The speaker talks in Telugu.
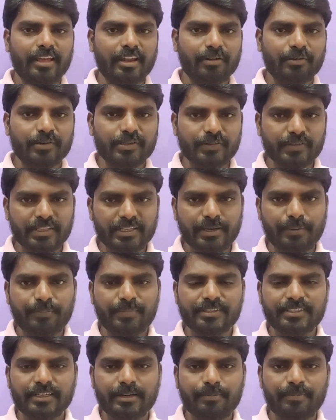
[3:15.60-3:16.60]
దానికోసం అయితే
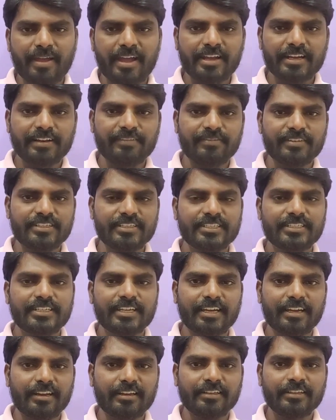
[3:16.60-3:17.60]
కంపల్సరీగా బ్యాంక్ని విజిట్
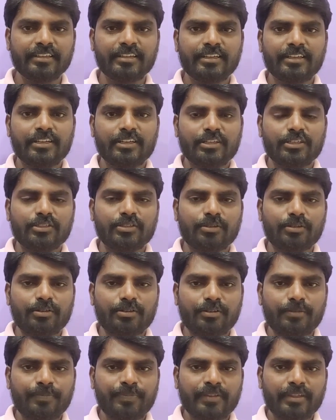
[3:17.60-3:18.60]
చేయాలి సో
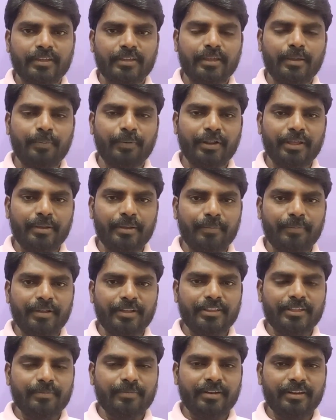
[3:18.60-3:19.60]
ఇప్పుడు
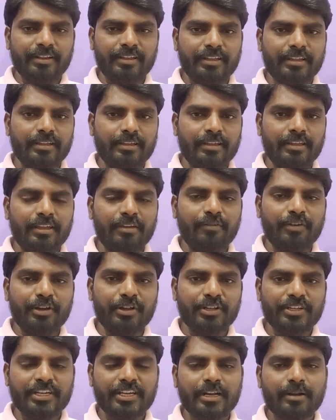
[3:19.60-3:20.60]
ఇప్పుడైతే మేము ఈ ఈ
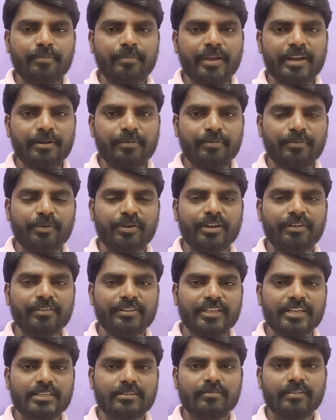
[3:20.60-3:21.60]
వీడియో చేయడానికి మెయిన్ ముఖ్య
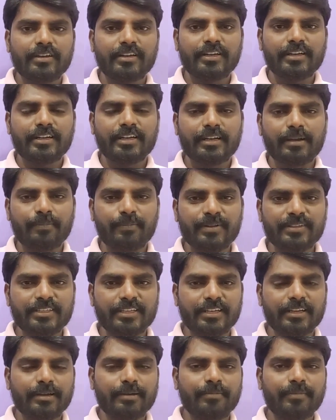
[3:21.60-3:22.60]
ఉద్దేశం ఏంటంటే
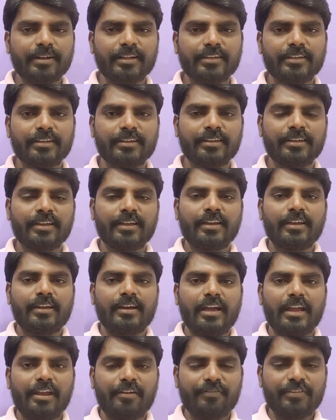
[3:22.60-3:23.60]
కంపల్సరీగా మనకి
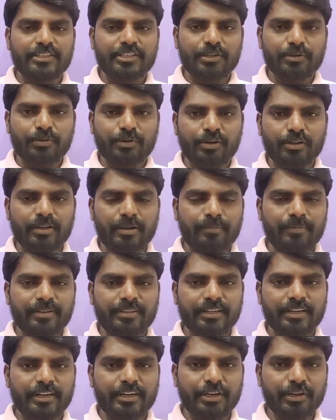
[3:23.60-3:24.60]
ఐఎఫ్ఎస్సి కోడ్
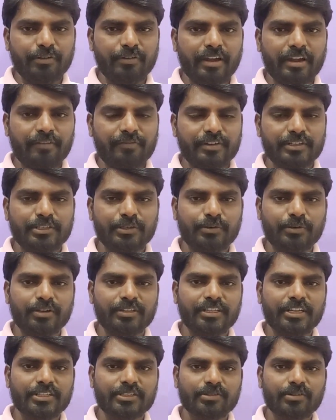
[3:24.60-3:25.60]
కంపల్సరీ న్యూ ఐఎఫ్ఎస్సి
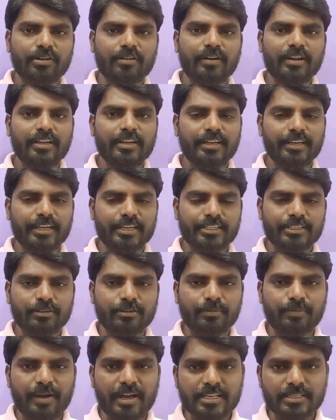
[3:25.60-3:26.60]
కోడ్ తెలుసుకోవాలి
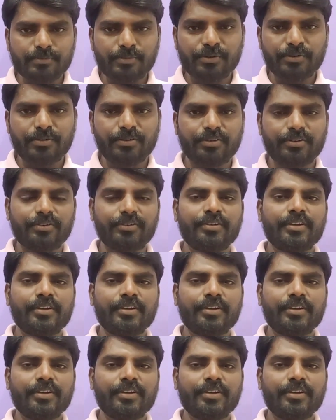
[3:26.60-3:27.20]
నెక్స్ట్ పాస్బుక్